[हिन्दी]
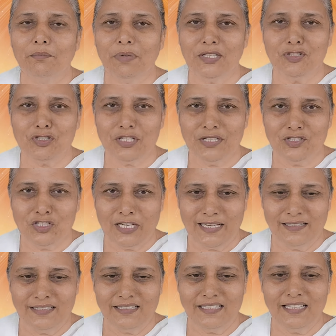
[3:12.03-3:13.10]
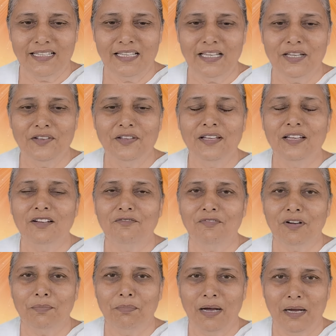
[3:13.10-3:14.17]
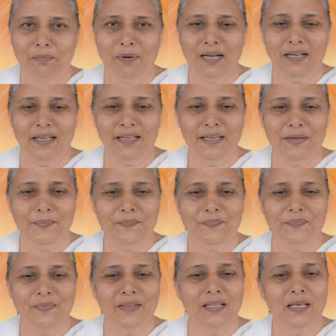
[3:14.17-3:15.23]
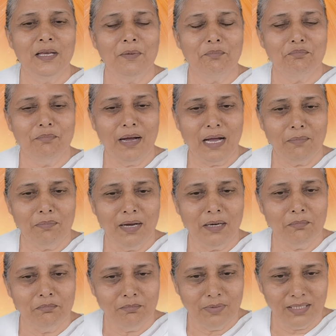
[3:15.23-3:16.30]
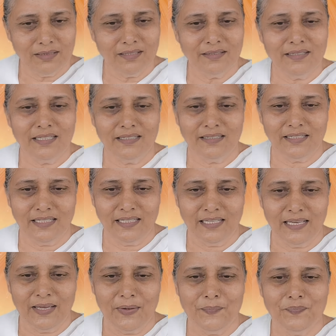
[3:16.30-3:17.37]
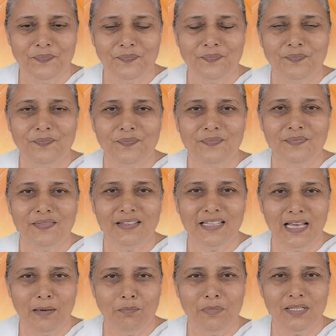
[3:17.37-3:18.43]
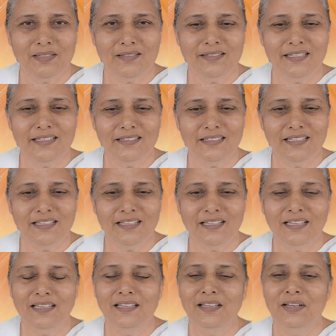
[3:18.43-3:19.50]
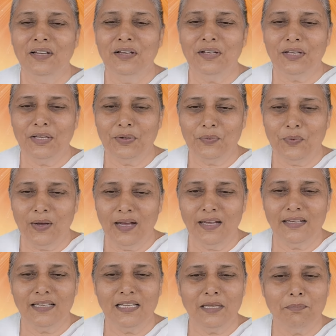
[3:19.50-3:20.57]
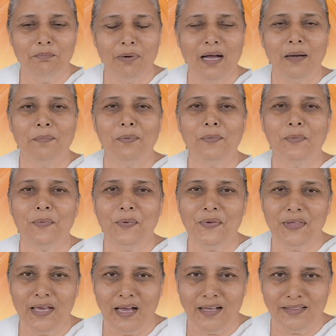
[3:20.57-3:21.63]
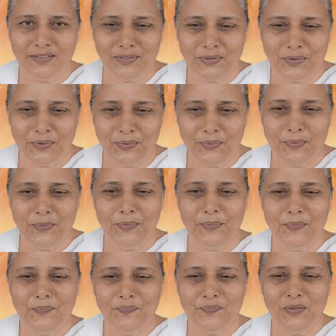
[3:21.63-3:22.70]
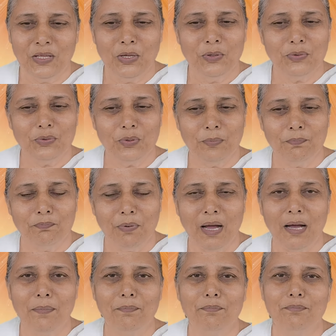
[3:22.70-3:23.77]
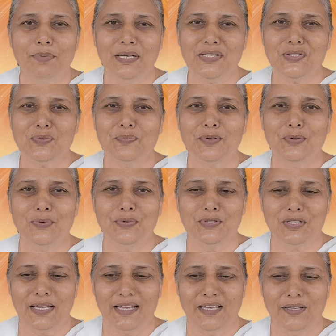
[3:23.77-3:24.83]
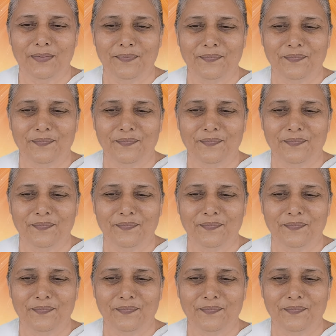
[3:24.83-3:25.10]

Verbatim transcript: बच्चे जानते हैं वह बाबा है बाबा मत देते हैं क्या मत देते हैं कि रूहानी बाप को याद करो तो पाप भस्म हो जाए